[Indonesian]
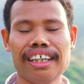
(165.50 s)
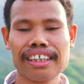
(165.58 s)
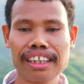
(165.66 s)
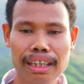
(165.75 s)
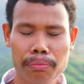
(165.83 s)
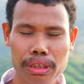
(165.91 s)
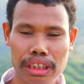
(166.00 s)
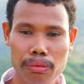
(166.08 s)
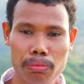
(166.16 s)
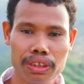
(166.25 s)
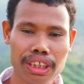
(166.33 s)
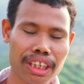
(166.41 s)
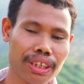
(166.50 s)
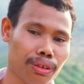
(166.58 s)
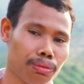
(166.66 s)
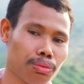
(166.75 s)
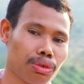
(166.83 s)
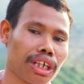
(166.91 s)
tetapi semuanya
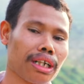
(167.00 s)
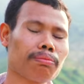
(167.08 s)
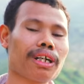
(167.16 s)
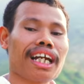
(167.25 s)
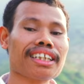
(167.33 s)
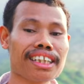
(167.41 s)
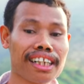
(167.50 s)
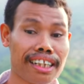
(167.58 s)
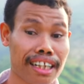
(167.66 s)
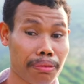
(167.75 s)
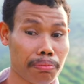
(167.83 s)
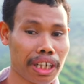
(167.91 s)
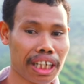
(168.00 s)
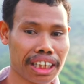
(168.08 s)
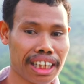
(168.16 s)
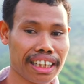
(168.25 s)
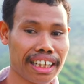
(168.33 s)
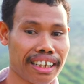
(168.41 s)
itu bukan berasal daripada
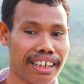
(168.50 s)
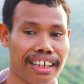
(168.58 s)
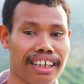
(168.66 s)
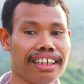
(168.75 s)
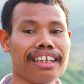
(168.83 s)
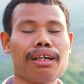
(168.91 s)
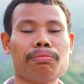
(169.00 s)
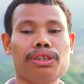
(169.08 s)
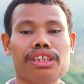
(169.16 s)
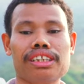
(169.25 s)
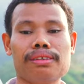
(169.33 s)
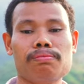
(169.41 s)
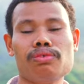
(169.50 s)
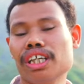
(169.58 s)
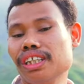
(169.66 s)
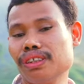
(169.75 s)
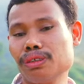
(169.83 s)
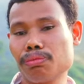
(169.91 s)
kita, tetapi
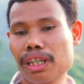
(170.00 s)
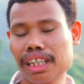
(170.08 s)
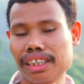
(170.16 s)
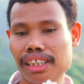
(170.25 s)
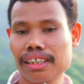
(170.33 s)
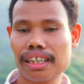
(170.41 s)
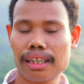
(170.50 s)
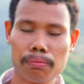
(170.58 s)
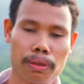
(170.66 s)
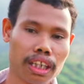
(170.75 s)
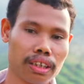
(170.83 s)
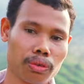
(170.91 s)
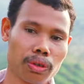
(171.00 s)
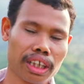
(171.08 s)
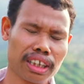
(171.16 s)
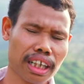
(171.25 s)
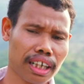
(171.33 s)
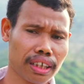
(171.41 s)
semua itu berasal daripada
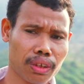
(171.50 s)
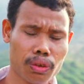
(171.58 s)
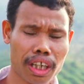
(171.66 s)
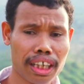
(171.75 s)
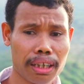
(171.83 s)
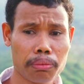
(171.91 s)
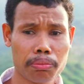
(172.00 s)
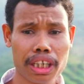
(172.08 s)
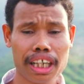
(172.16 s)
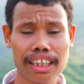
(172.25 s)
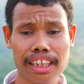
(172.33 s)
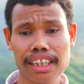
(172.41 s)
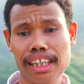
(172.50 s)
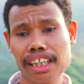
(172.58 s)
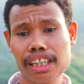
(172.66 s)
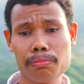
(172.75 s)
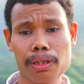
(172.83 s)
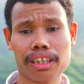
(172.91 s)
Tuhan. Karena Tuhan yang memberikan kita
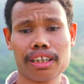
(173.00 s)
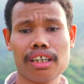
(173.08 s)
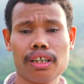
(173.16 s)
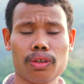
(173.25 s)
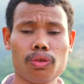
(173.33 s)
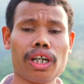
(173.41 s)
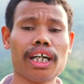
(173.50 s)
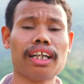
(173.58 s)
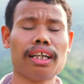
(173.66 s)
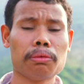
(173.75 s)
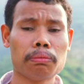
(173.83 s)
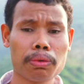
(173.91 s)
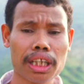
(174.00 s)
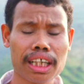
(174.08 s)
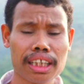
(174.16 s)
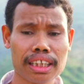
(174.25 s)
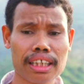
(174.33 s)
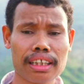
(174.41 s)
hikmat, Tuhan yang
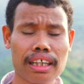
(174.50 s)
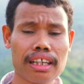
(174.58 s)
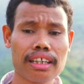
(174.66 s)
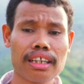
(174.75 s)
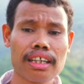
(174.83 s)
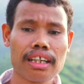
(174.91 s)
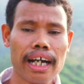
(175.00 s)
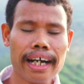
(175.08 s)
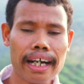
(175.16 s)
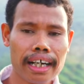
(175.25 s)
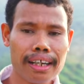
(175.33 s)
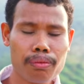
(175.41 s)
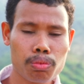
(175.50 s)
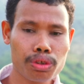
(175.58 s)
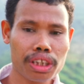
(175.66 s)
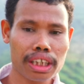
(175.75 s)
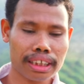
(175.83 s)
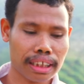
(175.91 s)
memberikan kita akal
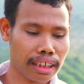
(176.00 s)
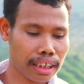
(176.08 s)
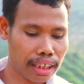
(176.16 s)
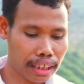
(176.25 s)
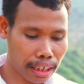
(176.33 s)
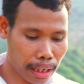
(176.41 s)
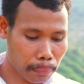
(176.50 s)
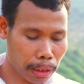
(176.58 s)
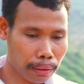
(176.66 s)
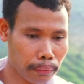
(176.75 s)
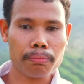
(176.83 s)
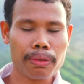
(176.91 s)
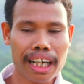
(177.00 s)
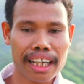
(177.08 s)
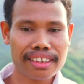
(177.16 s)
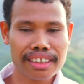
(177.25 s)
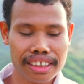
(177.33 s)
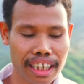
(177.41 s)
budi sehingga kita dapat
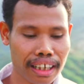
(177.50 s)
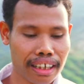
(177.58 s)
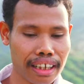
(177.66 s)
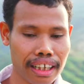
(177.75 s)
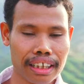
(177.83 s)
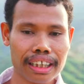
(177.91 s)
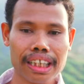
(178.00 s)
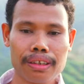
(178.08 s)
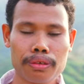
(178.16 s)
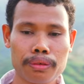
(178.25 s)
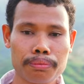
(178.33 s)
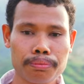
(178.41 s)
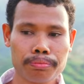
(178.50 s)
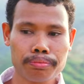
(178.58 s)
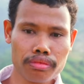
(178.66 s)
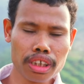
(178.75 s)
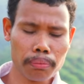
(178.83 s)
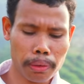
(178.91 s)
merancang atau
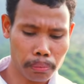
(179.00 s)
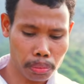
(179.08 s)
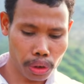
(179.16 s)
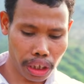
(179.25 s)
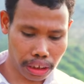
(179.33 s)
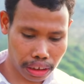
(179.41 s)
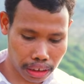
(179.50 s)
membuat